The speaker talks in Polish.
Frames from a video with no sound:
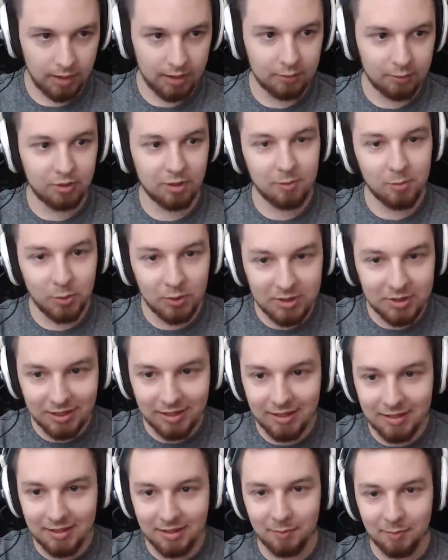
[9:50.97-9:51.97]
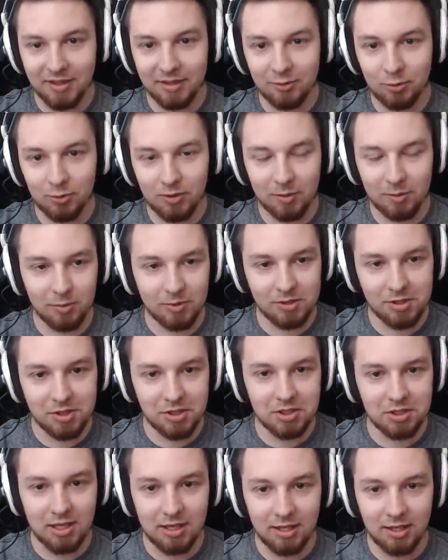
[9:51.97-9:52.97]
Ale tutaj były takie dymy, tam jeszcze były
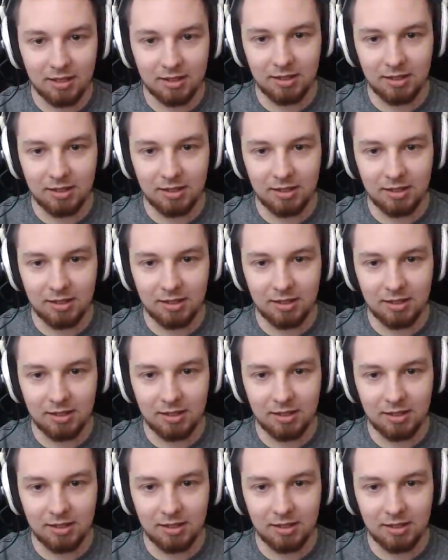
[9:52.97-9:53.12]
cztery